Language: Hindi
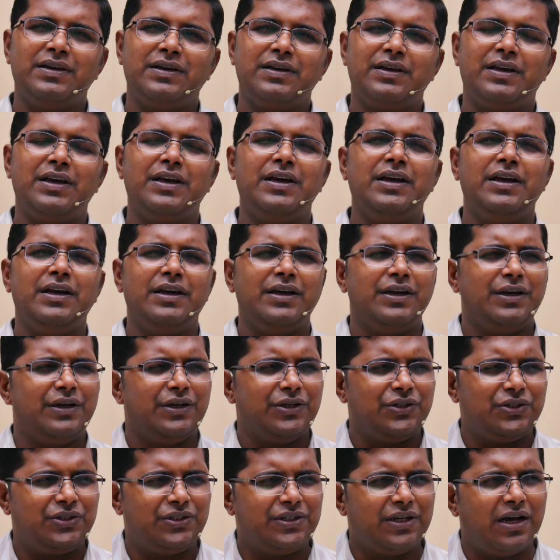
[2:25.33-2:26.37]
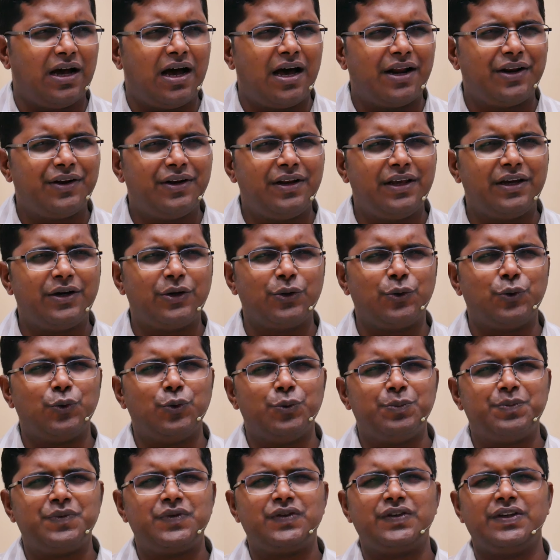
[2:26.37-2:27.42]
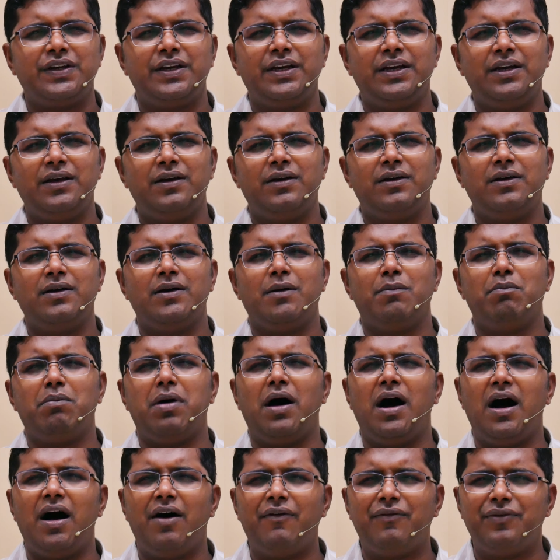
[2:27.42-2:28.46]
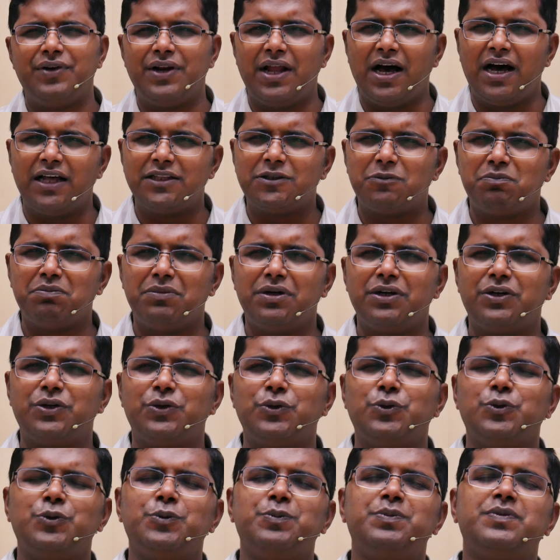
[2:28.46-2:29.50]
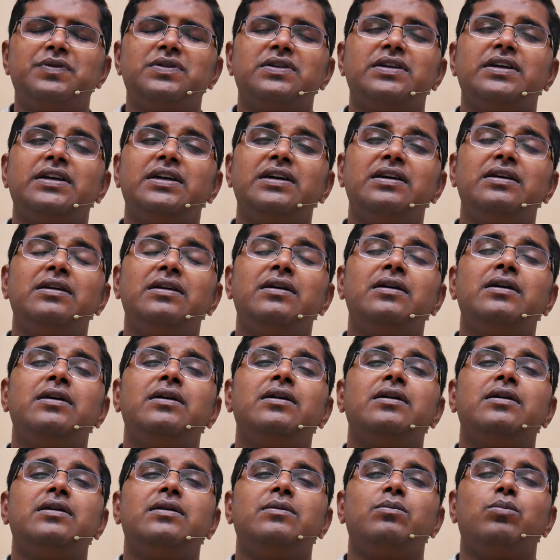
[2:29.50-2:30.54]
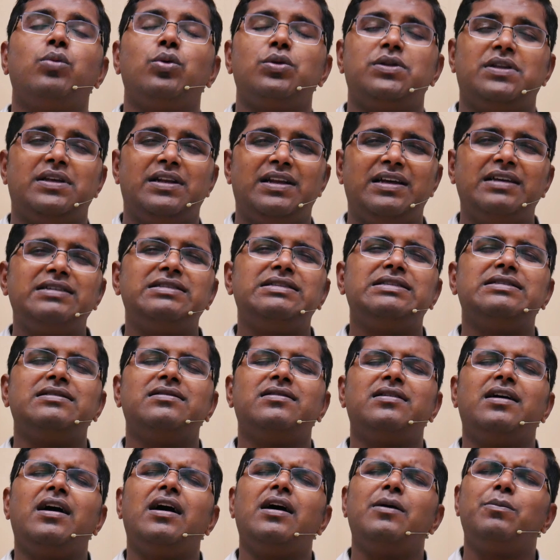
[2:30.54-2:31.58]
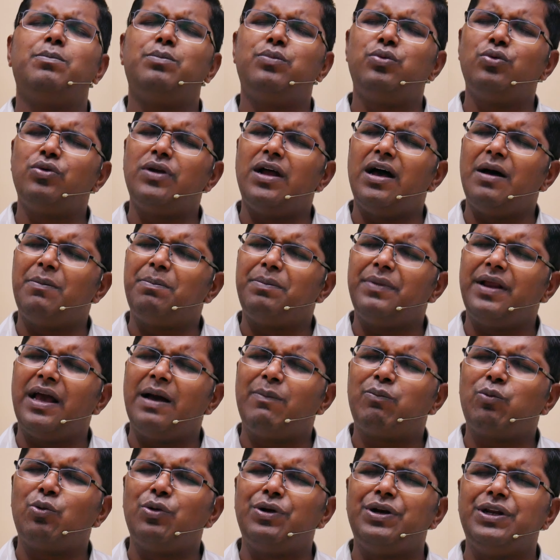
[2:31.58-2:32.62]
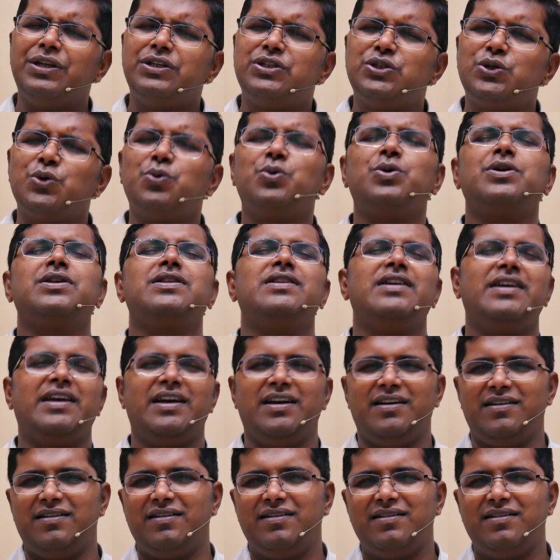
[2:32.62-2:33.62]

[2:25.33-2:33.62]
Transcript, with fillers: कि शारीरिक रूप से भावनात्मक रूप से बोलते हैं ना पूरा अपने आप को निचोड़ दिया